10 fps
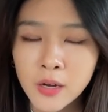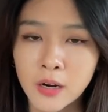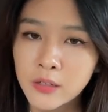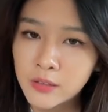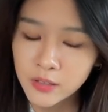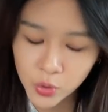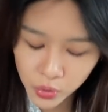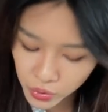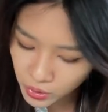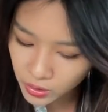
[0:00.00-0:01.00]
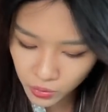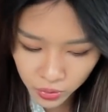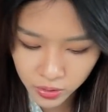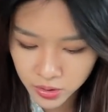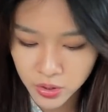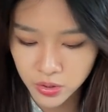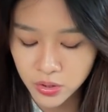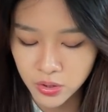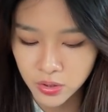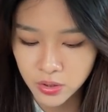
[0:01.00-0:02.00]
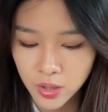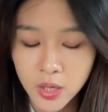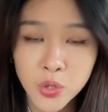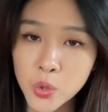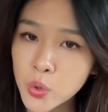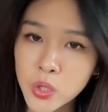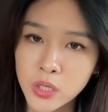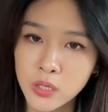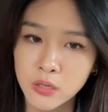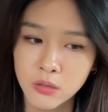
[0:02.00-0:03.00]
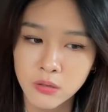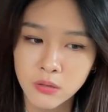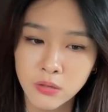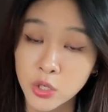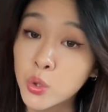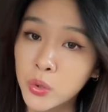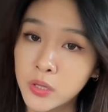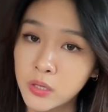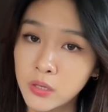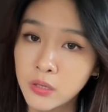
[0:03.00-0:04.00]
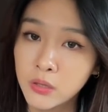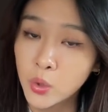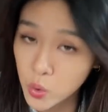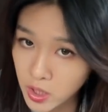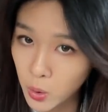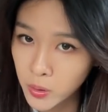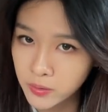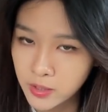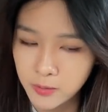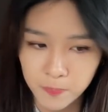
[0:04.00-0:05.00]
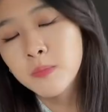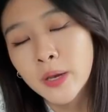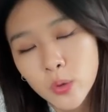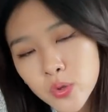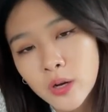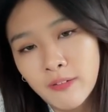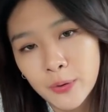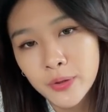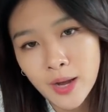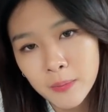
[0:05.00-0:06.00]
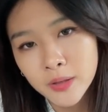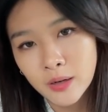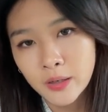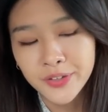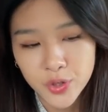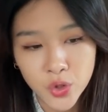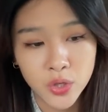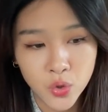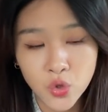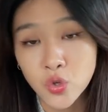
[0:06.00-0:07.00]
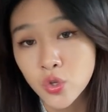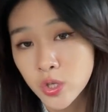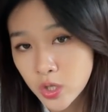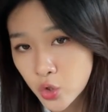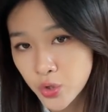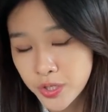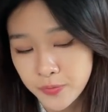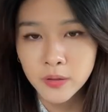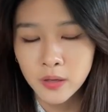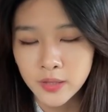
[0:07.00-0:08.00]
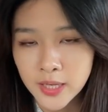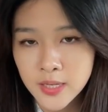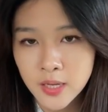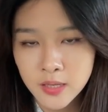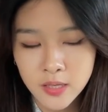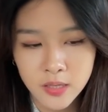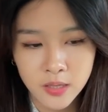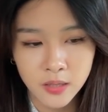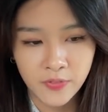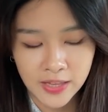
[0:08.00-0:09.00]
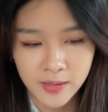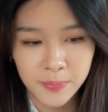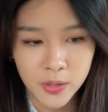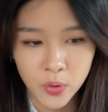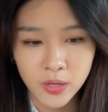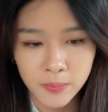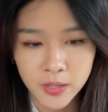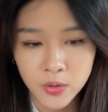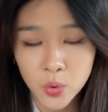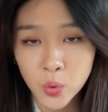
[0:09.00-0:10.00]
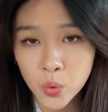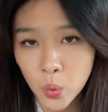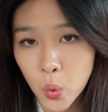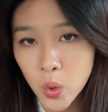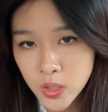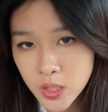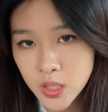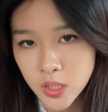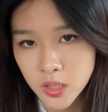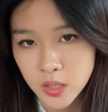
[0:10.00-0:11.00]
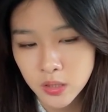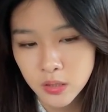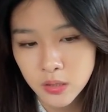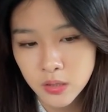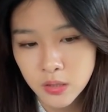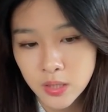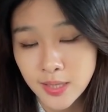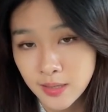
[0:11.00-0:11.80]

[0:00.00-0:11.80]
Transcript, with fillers: 而这确实就是一个哲学问题、宗教问题。美国最高法院他们当然也深知这个事情。你看上次的这个法庭辩论里面，就多次的提